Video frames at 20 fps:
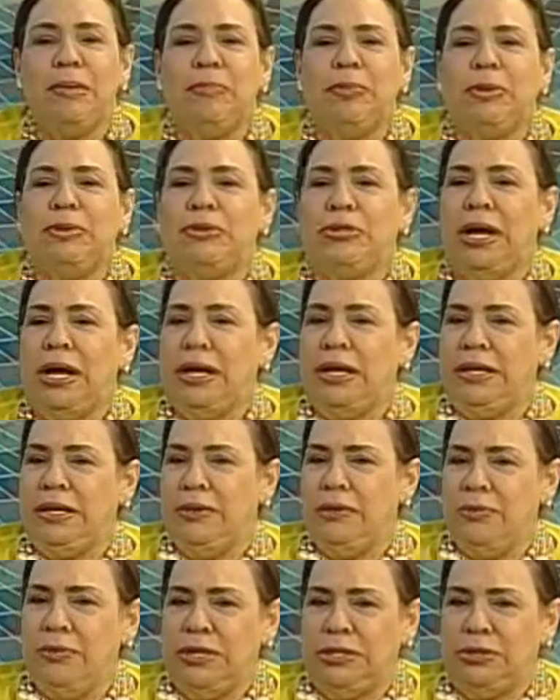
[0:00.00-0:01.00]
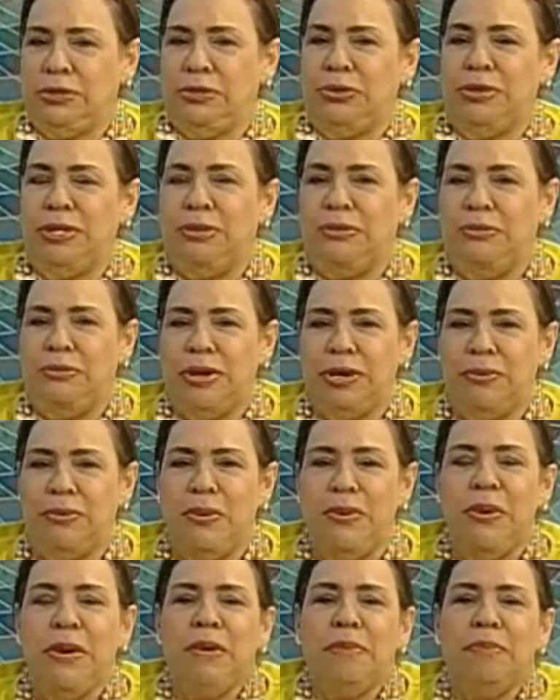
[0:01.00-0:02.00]
pero ya es nuestro de
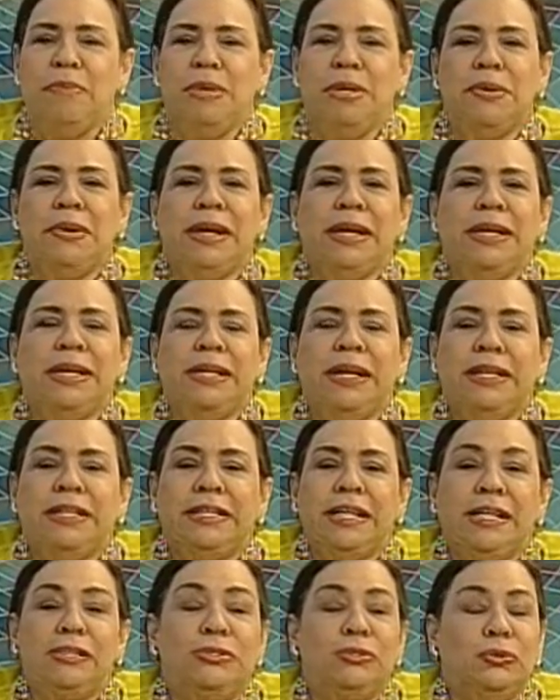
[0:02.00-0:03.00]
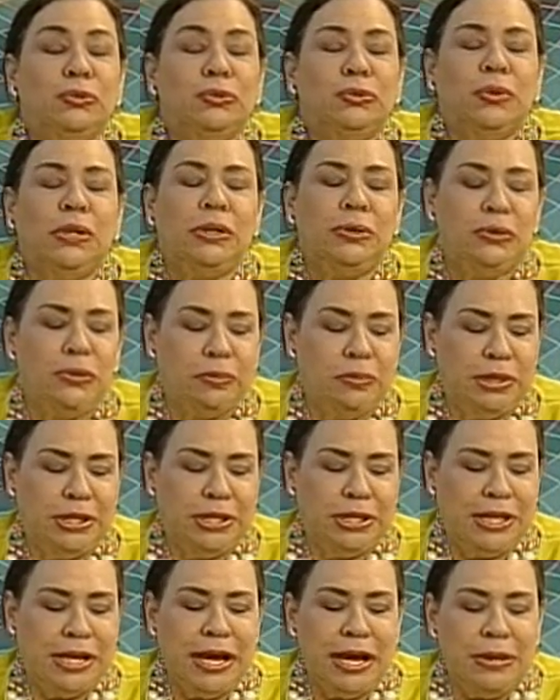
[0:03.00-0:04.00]
nuevo. Vino a rescatar su suelo
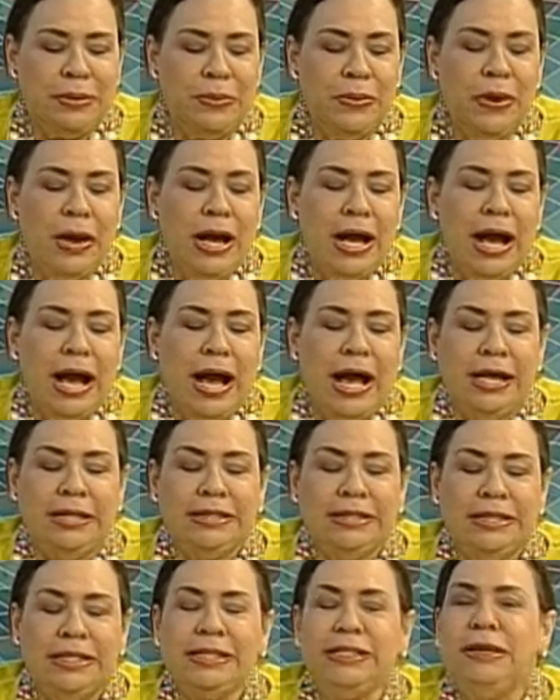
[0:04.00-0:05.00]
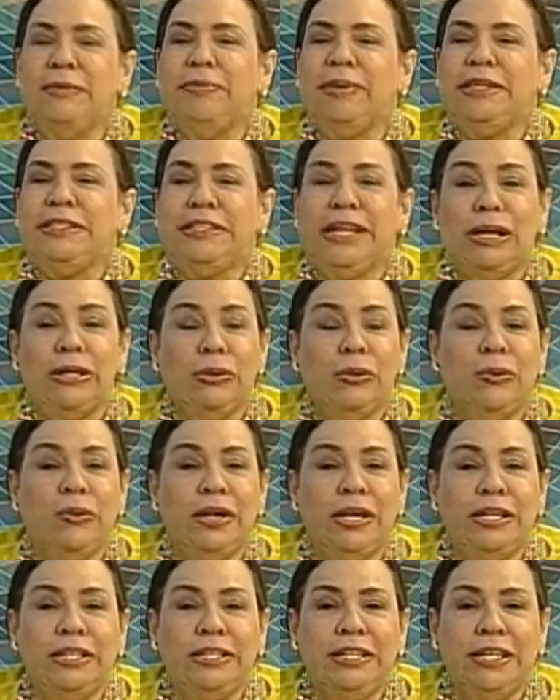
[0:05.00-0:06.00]
dominicano. Antes de pasar con
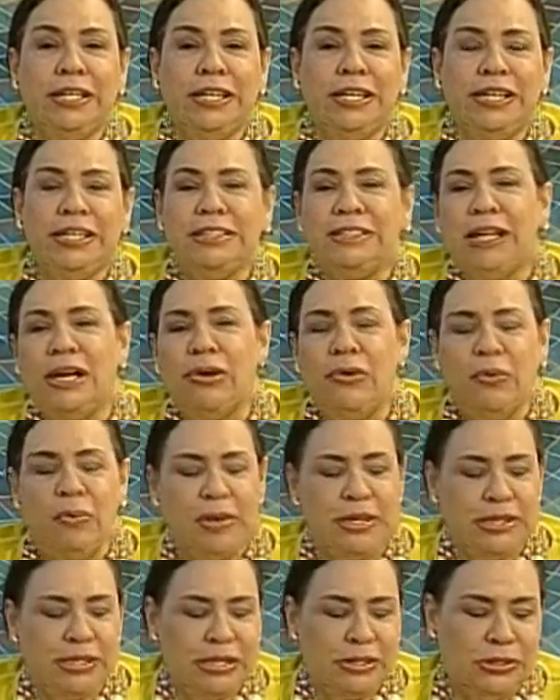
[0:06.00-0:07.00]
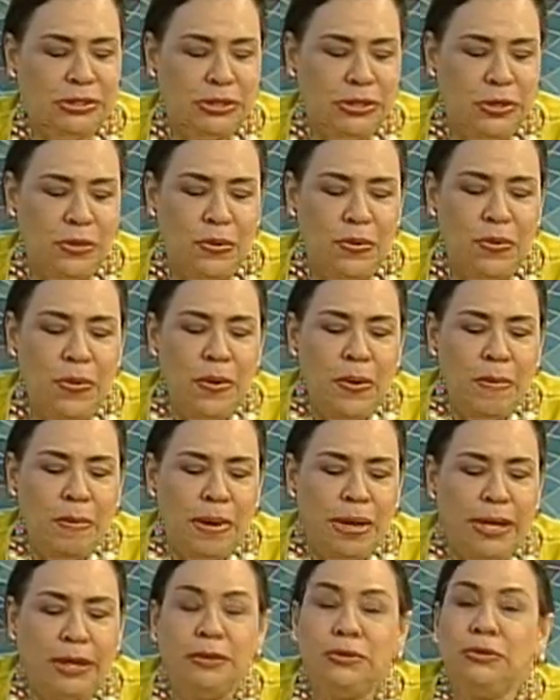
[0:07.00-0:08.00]
él y tener esa conversación
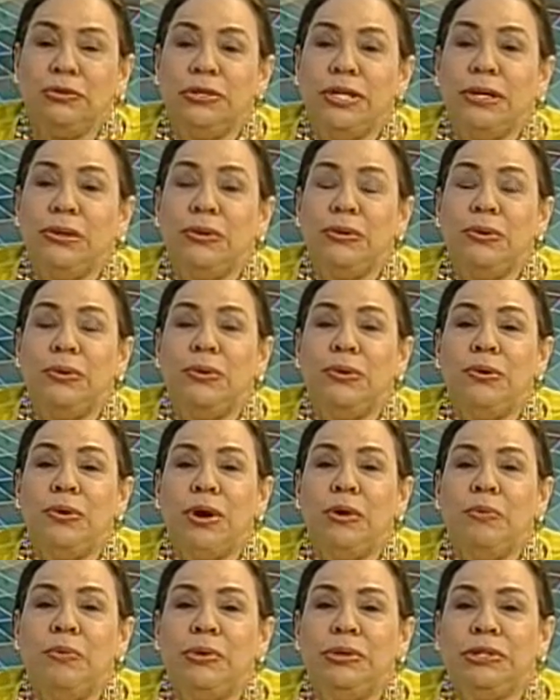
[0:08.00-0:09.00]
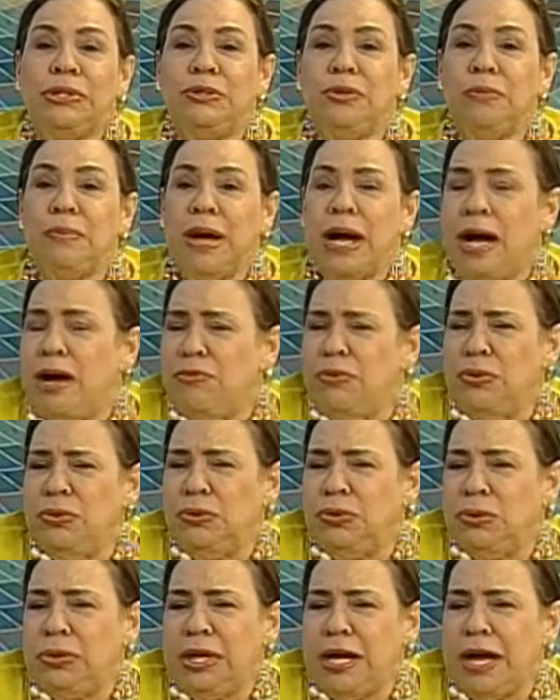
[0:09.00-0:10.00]
para que usted lo conozca un poquito más a
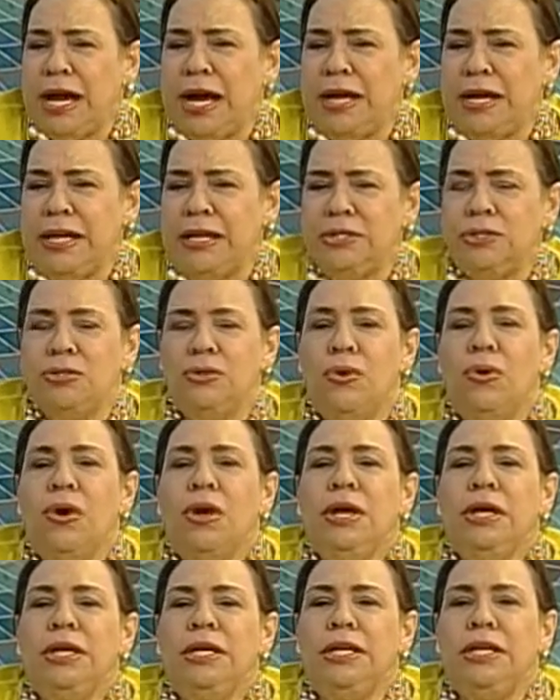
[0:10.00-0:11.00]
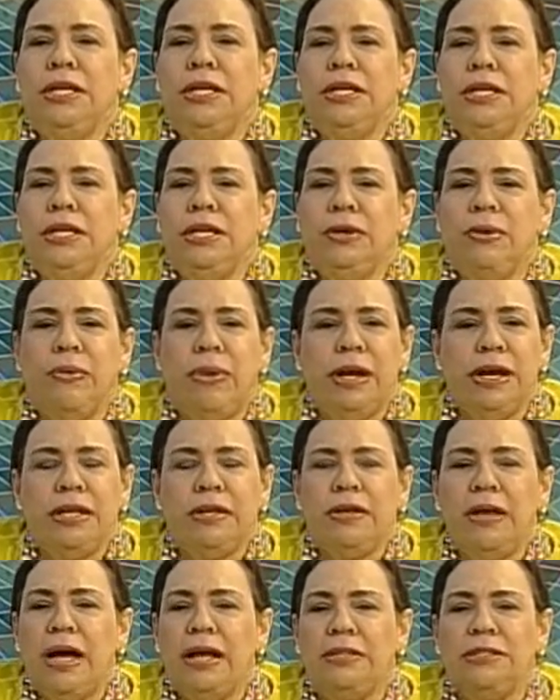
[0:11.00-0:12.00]
fondo, qué ha hecho y, y cuáles
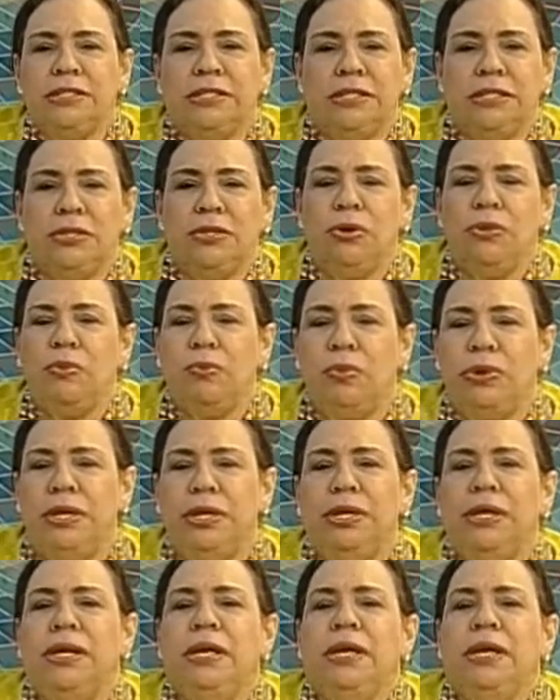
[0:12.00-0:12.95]
han sido pues